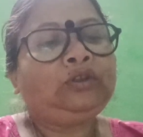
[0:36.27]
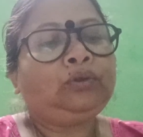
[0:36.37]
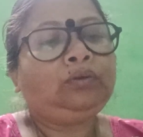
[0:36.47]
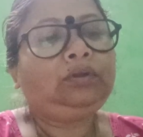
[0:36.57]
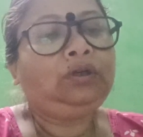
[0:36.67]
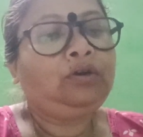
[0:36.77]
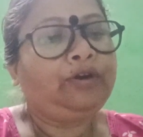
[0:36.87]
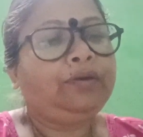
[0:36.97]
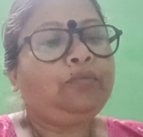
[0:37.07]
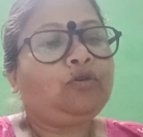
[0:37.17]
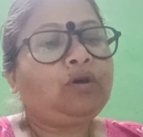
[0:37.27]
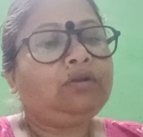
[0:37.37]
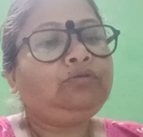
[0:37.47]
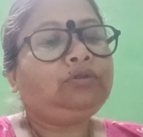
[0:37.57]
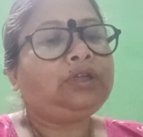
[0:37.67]
তো অনেক বড়
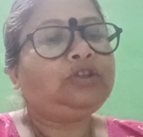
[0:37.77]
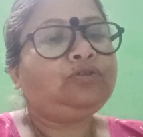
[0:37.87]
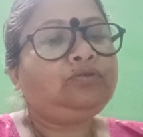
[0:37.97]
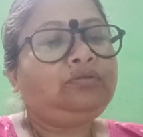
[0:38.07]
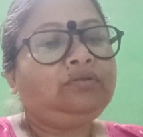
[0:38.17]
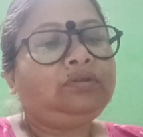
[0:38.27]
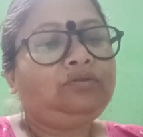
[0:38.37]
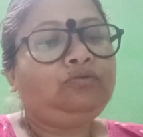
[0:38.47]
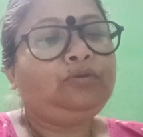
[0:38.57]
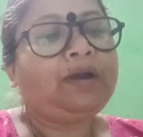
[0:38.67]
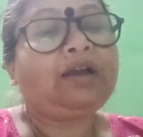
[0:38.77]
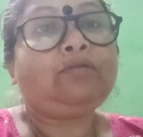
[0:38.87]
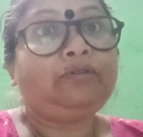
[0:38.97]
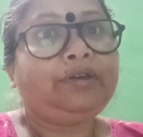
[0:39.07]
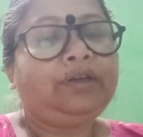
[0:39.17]
আলু তো তার জন্য দুই ভাগ
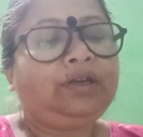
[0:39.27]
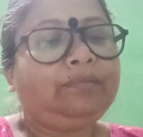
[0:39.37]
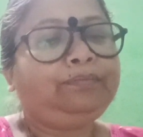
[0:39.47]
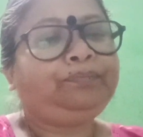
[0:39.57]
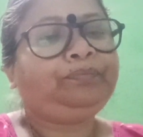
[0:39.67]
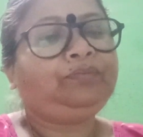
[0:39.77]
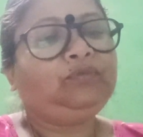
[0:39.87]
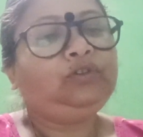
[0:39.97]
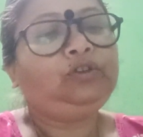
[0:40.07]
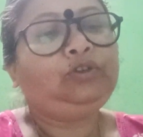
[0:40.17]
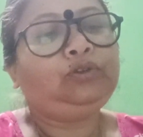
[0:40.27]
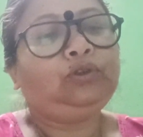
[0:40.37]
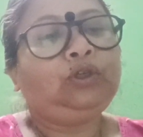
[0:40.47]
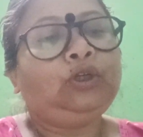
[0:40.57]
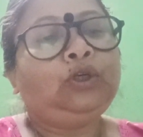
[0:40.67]
করে নিলাম বুঝছ
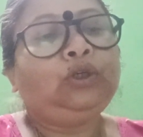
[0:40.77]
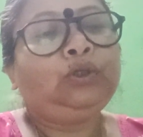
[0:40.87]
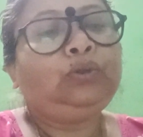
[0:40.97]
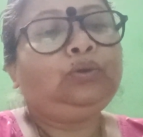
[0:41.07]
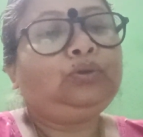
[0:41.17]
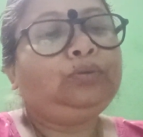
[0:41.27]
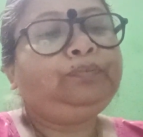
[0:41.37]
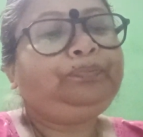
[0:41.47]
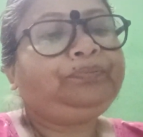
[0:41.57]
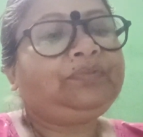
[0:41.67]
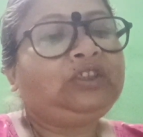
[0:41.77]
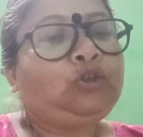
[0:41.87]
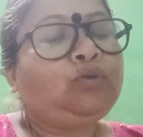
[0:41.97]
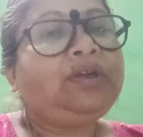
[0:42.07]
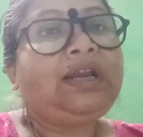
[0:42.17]
তো
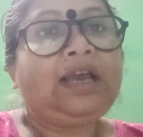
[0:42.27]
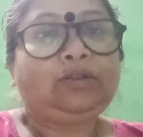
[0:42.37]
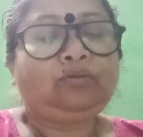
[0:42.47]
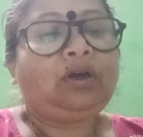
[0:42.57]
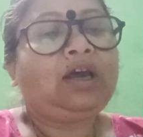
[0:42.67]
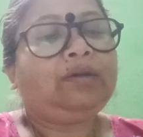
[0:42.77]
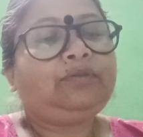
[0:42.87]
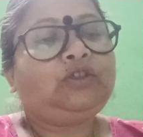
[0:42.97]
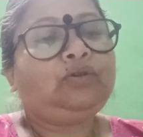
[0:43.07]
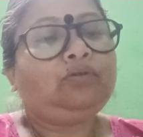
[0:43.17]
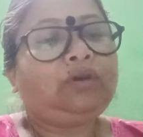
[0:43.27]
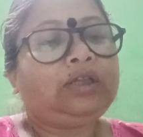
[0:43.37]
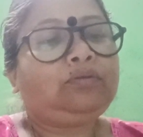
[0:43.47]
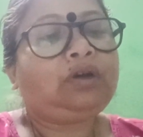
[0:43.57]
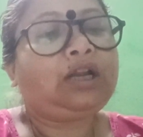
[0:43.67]
শরীর এত খারাপ ছিল
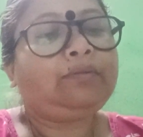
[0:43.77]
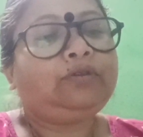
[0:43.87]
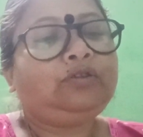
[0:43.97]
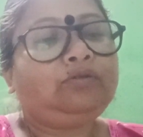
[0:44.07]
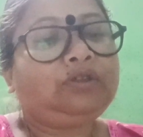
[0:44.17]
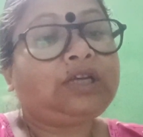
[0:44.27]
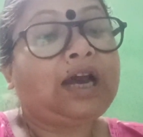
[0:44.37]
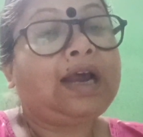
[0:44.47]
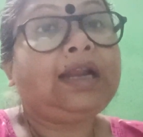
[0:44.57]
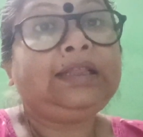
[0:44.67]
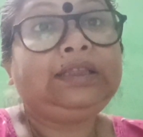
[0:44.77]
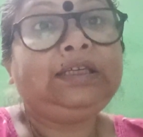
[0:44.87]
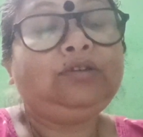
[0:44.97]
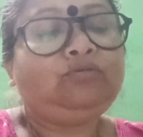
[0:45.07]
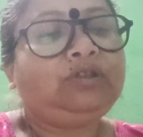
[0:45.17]
এত খারাপ ছিল সারা
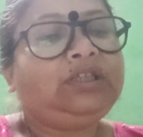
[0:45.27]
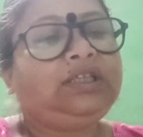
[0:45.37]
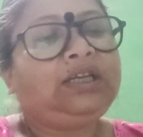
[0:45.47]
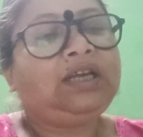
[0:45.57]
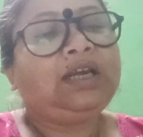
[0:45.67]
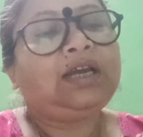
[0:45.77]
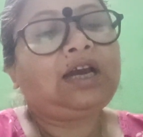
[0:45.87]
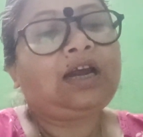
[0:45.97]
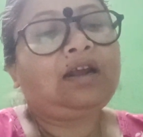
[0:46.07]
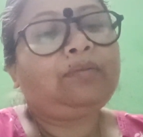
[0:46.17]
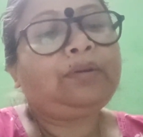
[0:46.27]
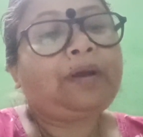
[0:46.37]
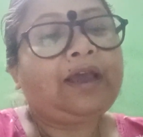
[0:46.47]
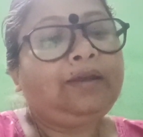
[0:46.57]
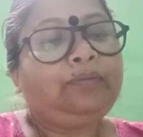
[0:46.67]
দিন উঠিনি আর আমার
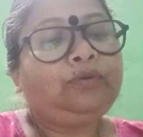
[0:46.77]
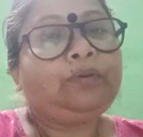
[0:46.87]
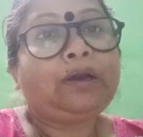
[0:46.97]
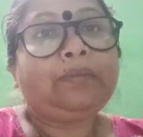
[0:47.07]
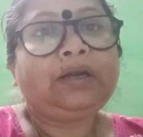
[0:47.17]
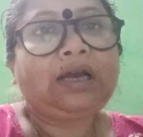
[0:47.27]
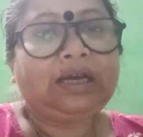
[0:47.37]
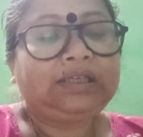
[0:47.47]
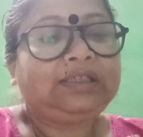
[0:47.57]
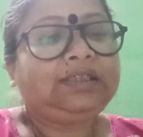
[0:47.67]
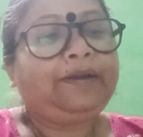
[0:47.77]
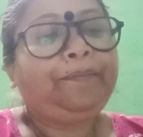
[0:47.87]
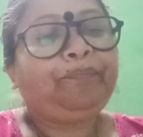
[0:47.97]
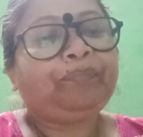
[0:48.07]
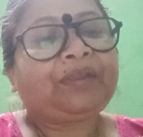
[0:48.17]
ভাইয়ের বউ বারবার আসছে
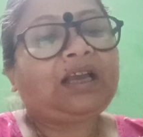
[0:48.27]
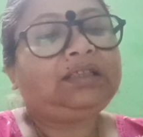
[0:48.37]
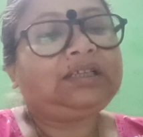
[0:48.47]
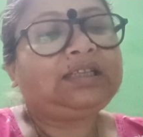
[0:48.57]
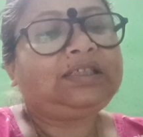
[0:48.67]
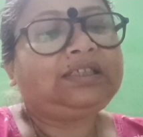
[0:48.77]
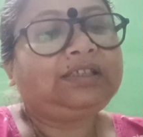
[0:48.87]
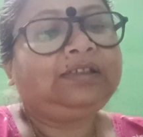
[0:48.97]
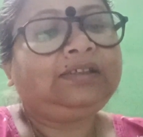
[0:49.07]
আর যাচ্ছে